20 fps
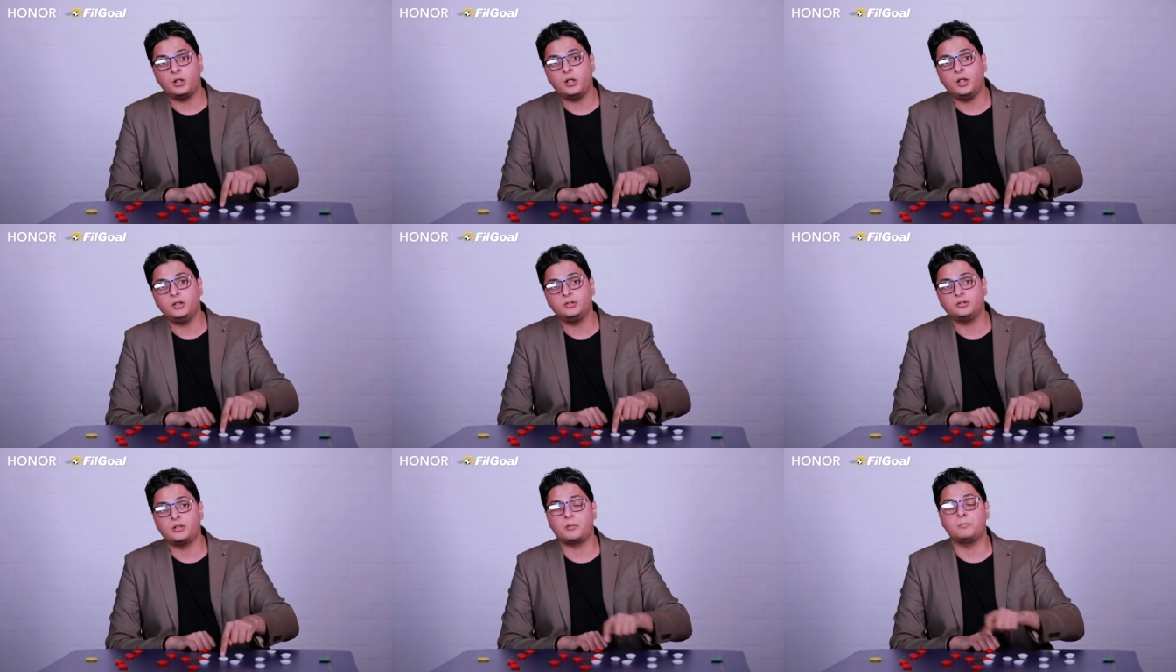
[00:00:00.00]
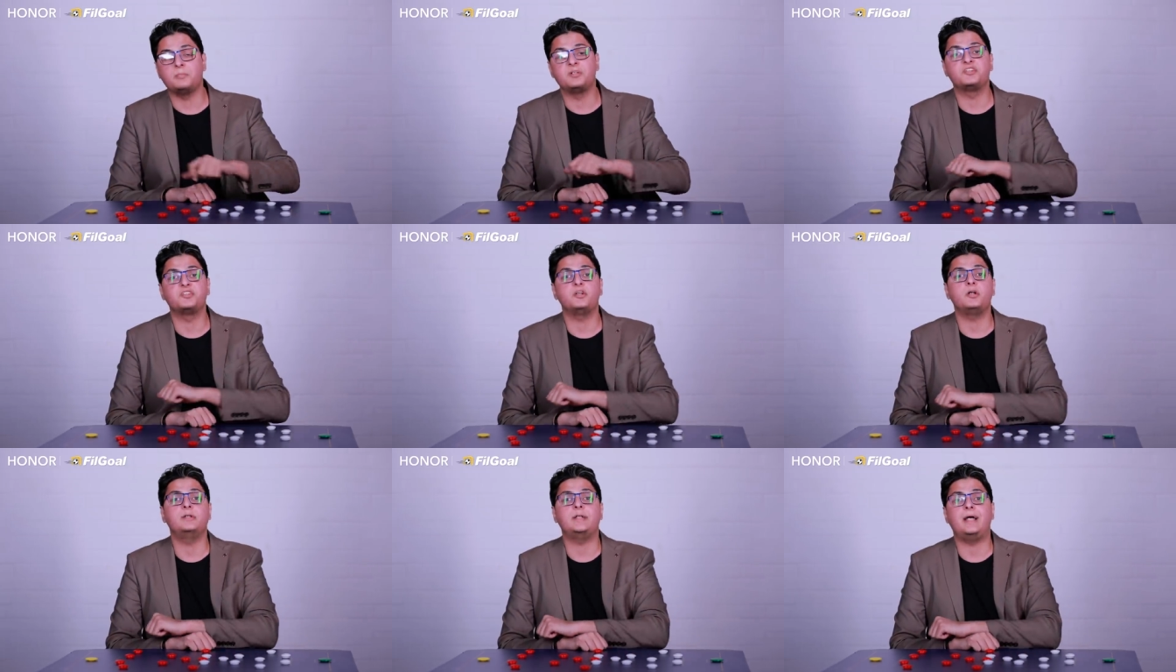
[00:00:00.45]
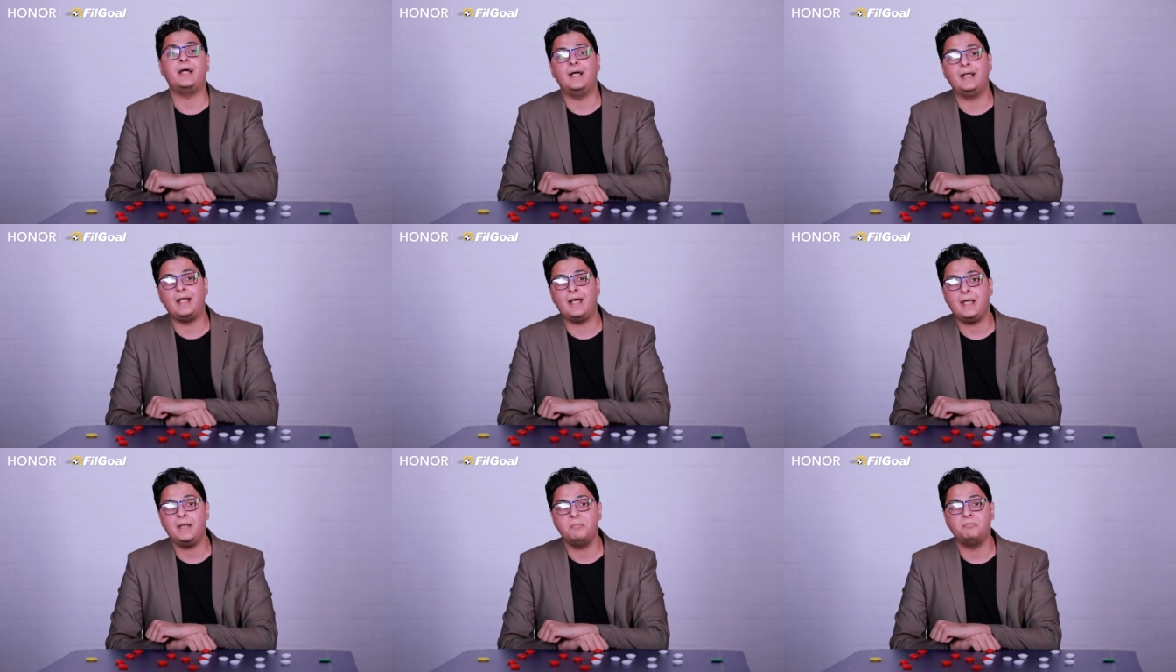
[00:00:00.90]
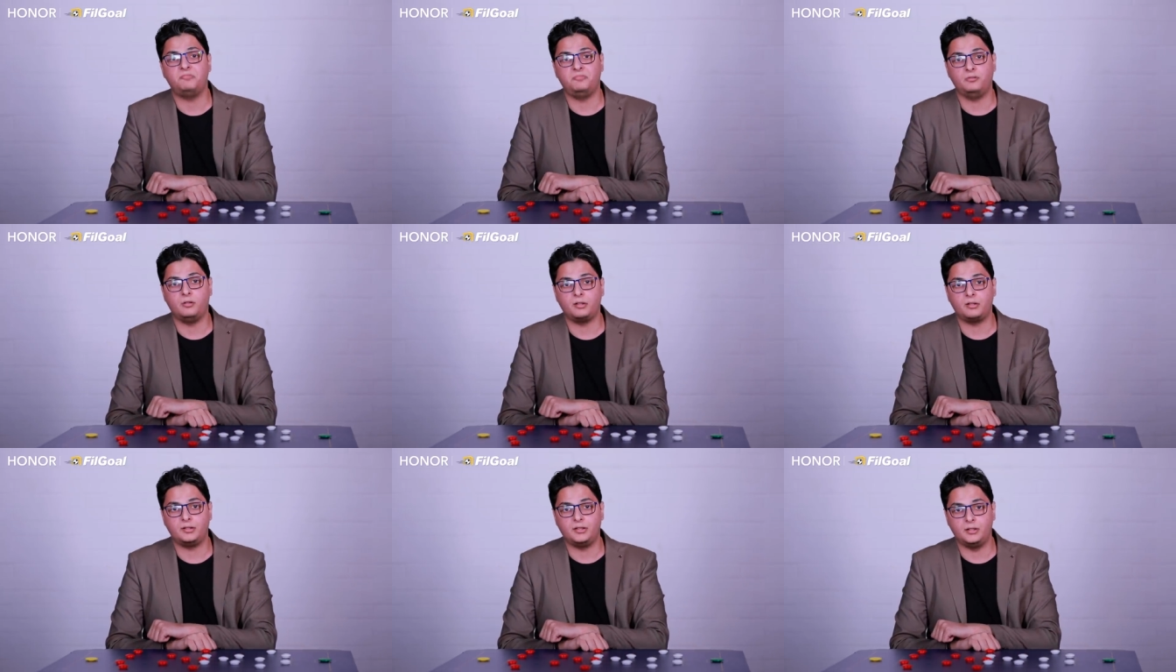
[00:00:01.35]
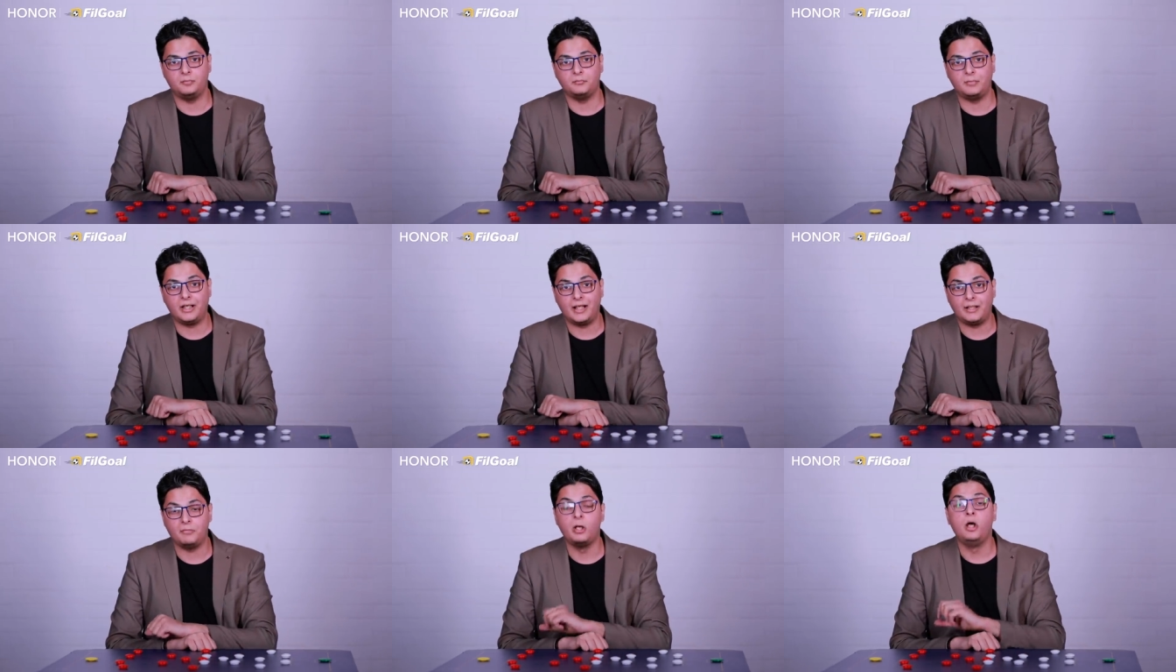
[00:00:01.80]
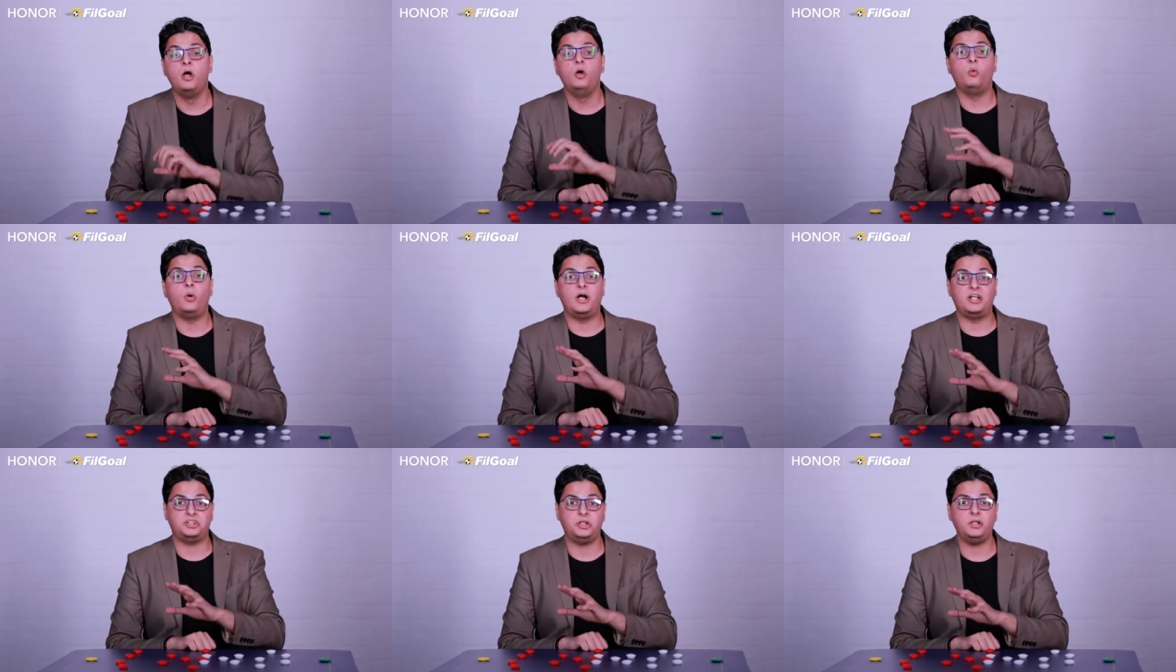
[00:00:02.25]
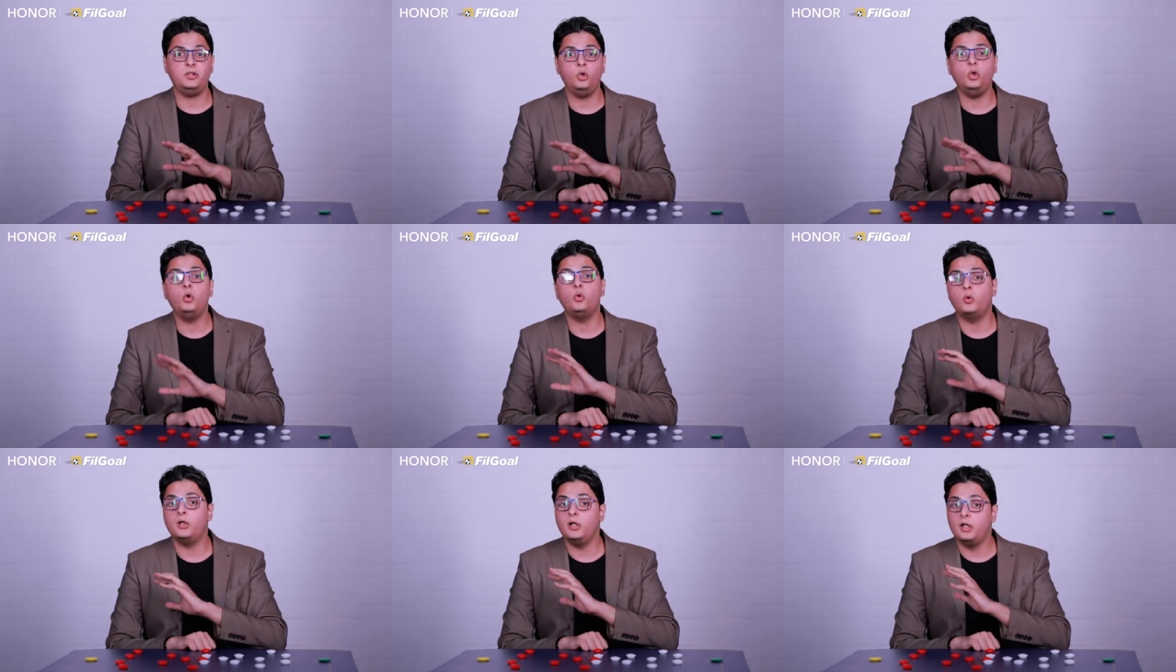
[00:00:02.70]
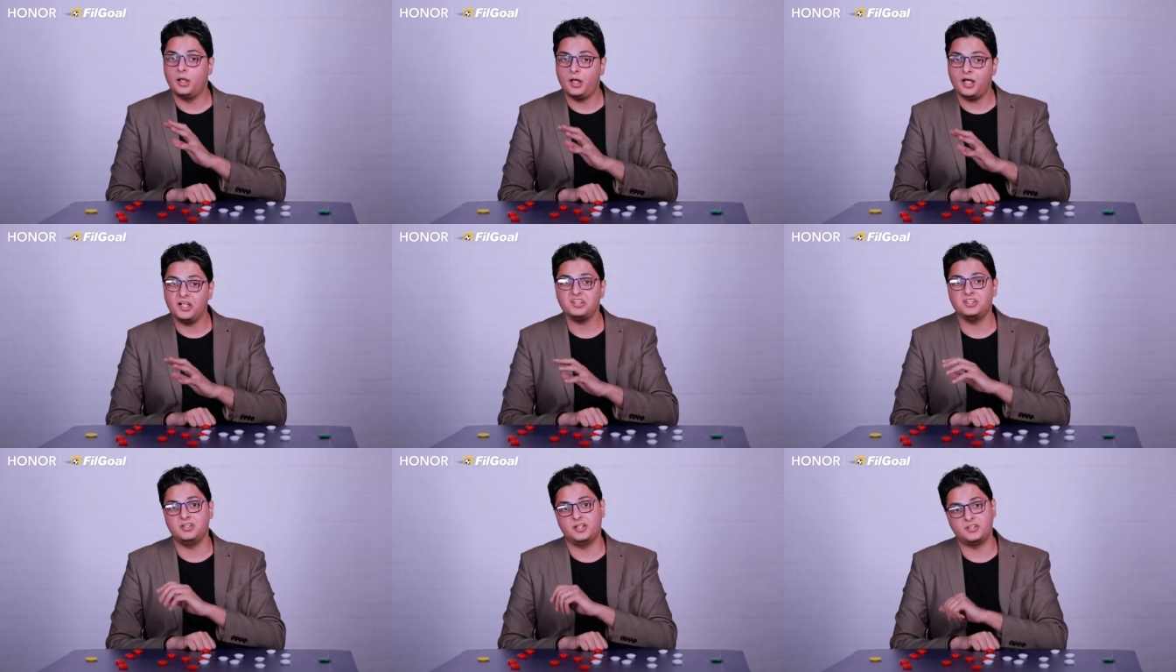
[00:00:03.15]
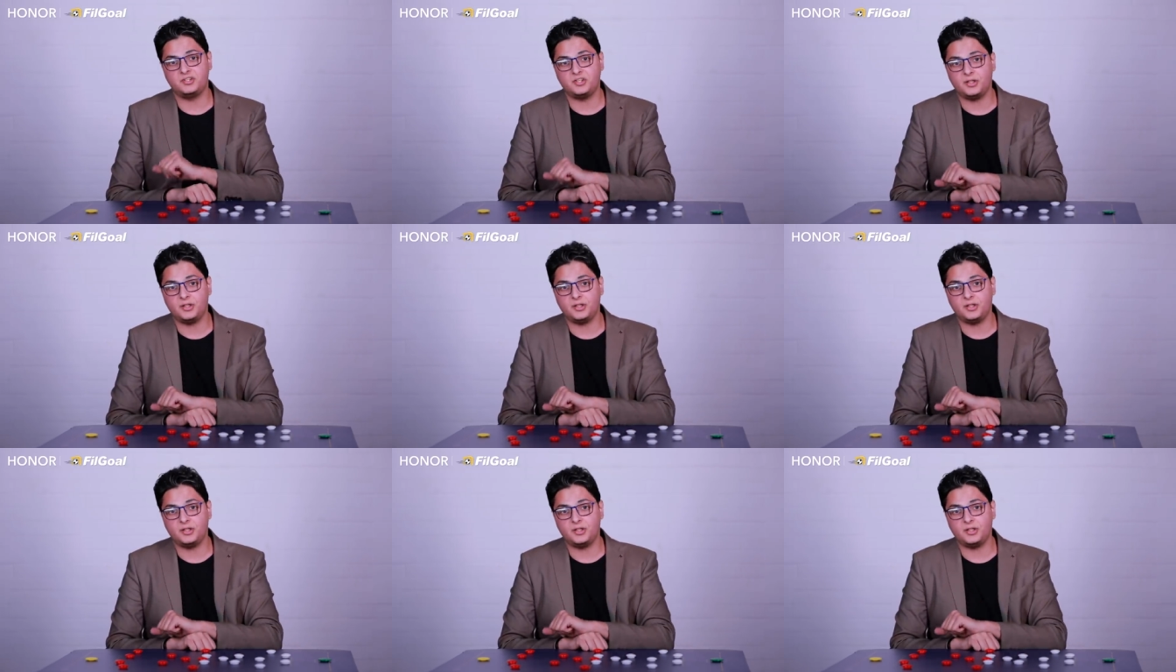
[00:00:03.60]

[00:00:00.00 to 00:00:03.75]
اكتر من صانع العاب في ارض الملعب وعشان هو اصلا